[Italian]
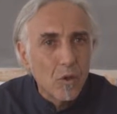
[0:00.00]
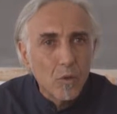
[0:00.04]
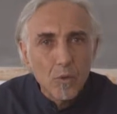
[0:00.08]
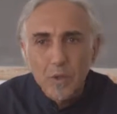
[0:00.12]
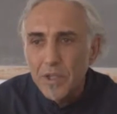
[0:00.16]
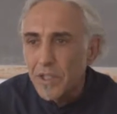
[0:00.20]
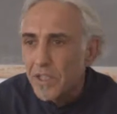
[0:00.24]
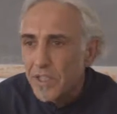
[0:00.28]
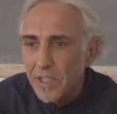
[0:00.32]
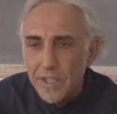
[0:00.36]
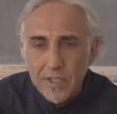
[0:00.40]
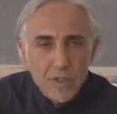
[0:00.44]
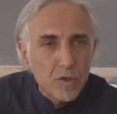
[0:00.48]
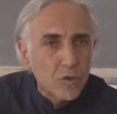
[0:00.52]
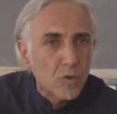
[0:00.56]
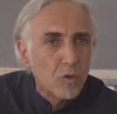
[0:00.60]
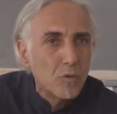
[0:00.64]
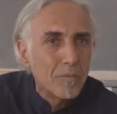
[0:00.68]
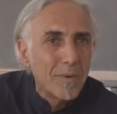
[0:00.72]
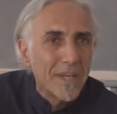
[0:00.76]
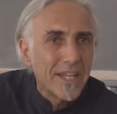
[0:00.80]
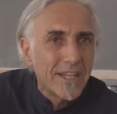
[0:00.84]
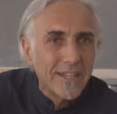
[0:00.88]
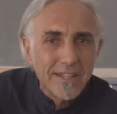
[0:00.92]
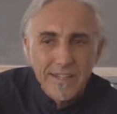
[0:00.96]
quindi
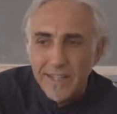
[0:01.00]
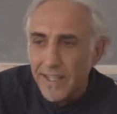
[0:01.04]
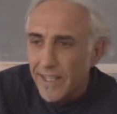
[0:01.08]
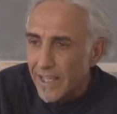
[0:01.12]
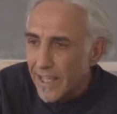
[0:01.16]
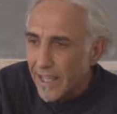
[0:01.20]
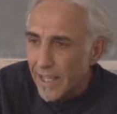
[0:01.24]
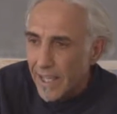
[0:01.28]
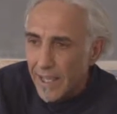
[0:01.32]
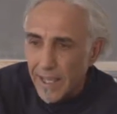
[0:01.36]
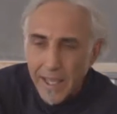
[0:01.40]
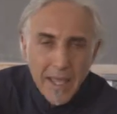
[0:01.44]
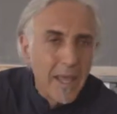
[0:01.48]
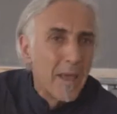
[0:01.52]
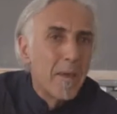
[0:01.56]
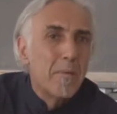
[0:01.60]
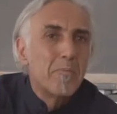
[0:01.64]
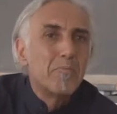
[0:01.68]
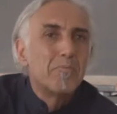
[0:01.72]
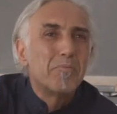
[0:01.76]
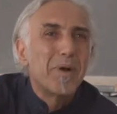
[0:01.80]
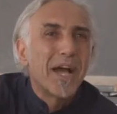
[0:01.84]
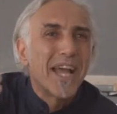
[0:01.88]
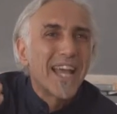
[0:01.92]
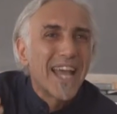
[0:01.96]
strumenti che
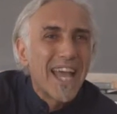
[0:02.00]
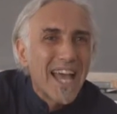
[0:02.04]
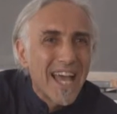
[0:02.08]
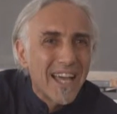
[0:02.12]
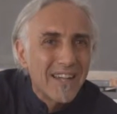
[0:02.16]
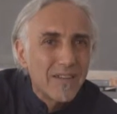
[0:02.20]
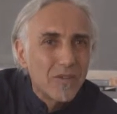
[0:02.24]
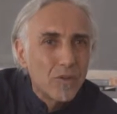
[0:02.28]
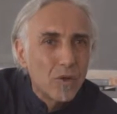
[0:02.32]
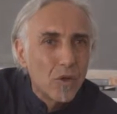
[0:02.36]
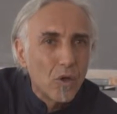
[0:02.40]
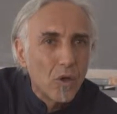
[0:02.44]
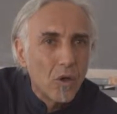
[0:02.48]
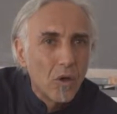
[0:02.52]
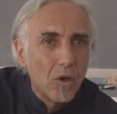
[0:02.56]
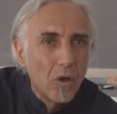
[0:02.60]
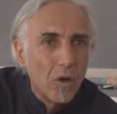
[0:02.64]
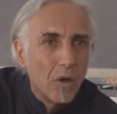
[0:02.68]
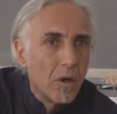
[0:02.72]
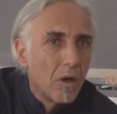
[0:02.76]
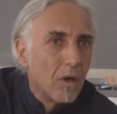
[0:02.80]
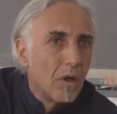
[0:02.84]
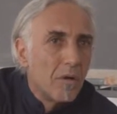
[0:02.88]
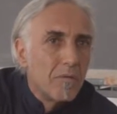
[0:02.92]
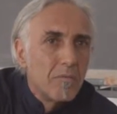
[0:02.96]
pagando
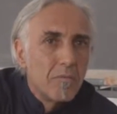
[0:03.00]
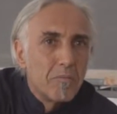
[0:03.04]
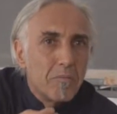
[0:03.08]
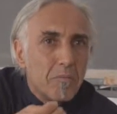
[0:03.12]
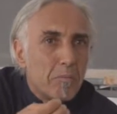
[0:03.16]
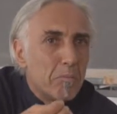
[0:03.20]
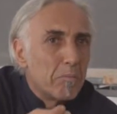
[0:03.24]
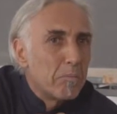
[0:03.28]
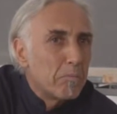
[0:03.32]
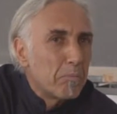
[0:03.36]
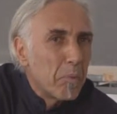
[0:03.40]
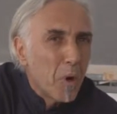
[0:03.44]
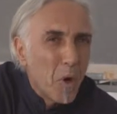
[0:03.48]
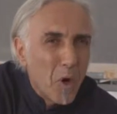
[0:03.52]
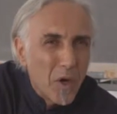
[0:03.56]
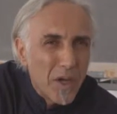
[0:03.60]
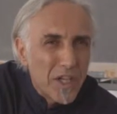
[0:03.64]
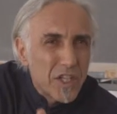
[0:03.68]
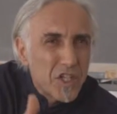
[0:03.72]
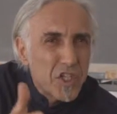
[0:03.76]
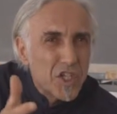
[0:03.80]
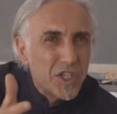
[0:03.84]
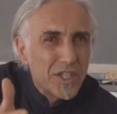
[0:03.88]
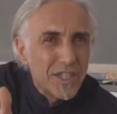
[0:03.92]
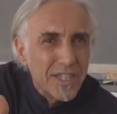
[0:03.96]
poche
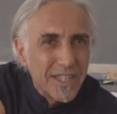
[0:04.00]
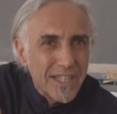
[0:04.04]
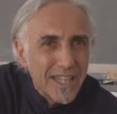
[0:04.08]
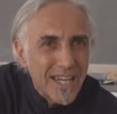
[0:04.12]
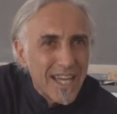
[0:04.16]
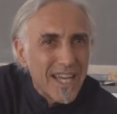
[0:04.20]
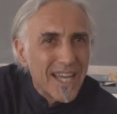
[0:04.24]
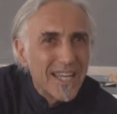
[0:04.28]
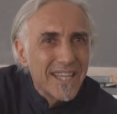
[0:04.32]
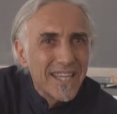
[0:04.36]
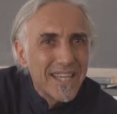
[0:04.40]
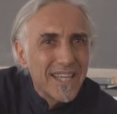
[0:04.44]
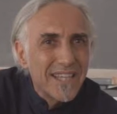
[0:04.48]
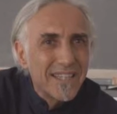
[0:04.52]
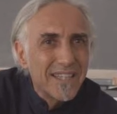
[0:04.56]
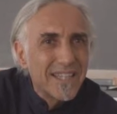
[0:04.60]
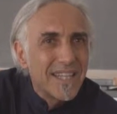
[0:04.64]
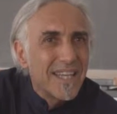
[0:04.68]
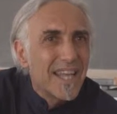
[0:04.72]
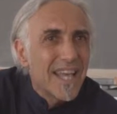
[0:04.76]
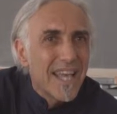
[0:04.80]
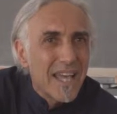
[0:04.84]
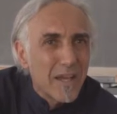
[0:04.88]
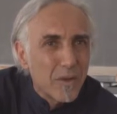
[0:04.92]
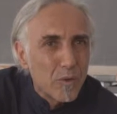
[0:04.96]
centinaia di
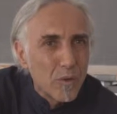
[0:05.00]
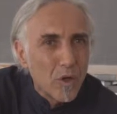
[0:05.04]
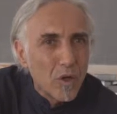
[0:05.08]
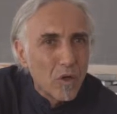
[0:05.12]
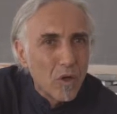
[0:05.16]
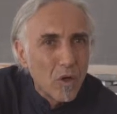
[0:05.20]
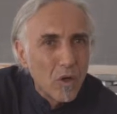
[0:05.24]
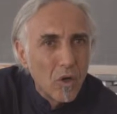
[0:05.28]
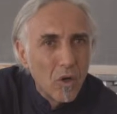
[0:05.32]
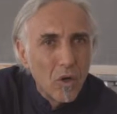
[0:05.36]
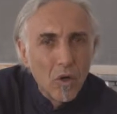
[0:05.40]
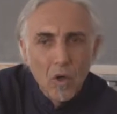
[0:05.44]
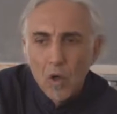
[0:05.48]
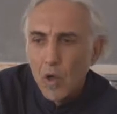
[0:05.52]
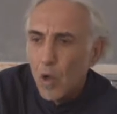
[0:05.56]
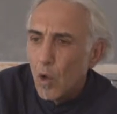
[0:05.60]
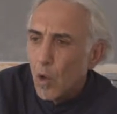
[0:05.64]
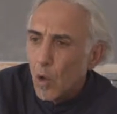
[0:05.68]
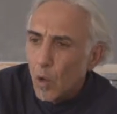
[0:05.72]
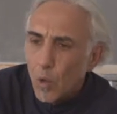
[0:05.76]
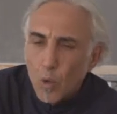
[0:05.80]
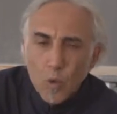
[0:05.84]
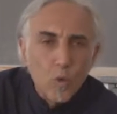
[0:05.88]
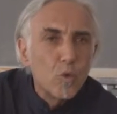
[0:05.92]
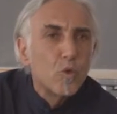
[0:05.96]
euro
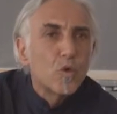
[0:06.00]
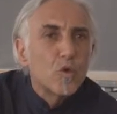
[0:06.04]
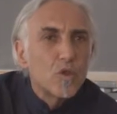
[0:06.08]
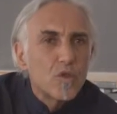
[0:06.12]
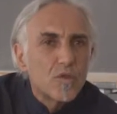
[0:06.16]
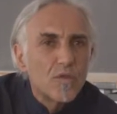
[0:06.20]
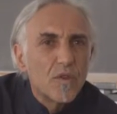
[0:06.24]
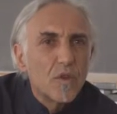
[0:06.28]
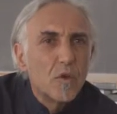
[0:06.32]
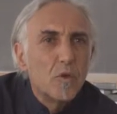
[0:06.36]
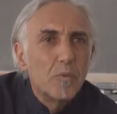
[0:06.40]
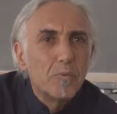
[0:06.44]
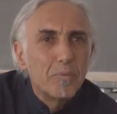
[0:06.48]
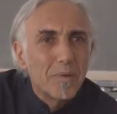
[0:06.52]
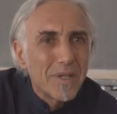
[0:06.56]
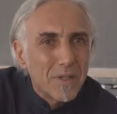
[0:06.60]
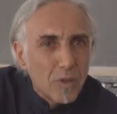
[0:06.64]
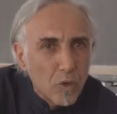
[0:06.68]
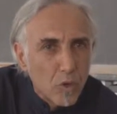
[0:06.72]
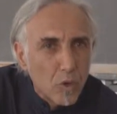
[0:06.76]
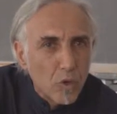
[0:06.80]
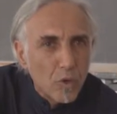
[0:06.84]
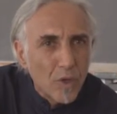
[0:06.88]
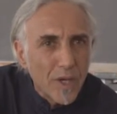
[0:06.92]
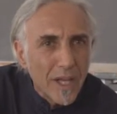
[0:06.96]
uno
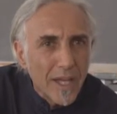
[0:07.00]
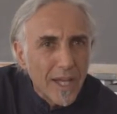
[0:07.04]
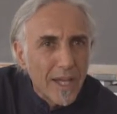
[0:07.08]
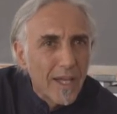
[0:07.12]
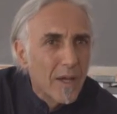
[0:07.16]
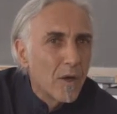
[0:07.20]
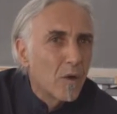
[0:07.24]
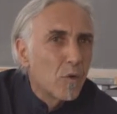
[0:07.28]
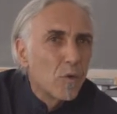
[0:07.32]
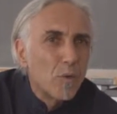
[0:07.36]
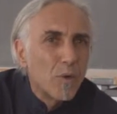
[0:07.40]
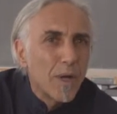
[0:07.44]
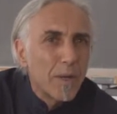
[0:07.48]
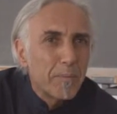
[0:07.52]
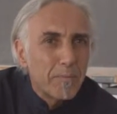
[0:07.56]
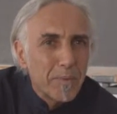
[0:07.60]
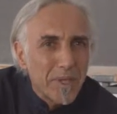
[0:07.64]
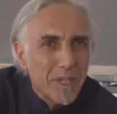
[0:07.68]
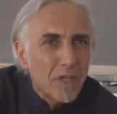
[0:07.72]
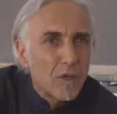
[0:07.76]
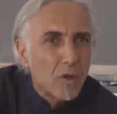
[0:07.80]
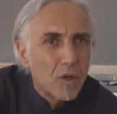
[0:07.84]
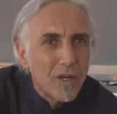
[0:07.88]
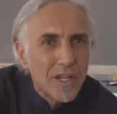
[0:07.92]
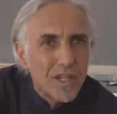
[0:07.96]
sviluppatore, una
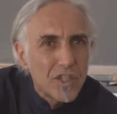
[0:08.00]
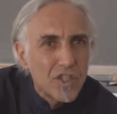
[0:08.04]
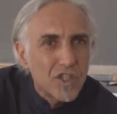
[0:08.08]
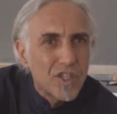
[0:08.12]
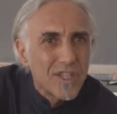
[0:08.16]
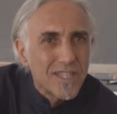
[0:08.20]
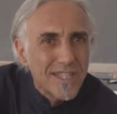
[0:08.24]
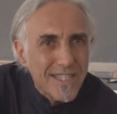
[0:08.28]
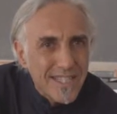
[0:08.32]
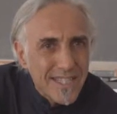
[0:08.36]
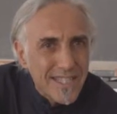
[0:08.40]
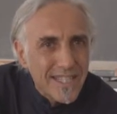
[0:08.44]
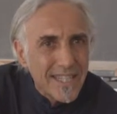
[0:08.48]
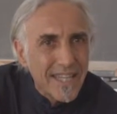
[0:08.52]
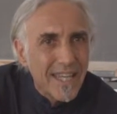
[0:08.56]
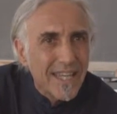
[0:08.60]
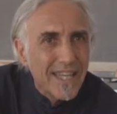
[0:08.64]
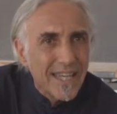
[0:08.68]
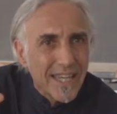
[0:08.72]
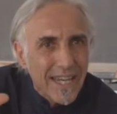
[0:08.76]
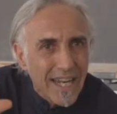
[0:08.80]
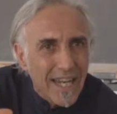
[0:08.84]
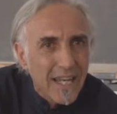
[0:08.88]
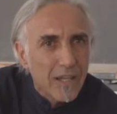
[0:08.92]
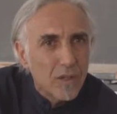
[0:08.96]
piccola agenzia in
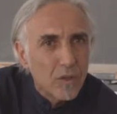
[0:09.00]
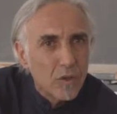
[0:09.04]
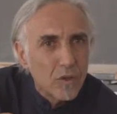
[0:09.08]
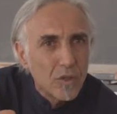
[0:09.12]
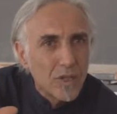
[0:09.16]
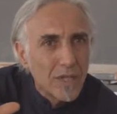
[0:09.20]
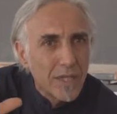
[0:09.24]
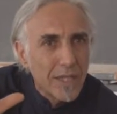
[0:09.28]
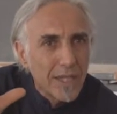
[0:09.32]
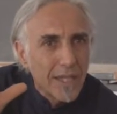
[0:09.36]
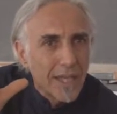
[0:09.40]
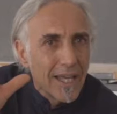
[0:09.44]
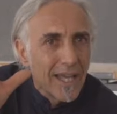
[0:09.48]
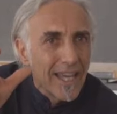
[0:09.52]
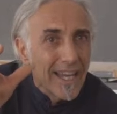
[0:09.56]
grado di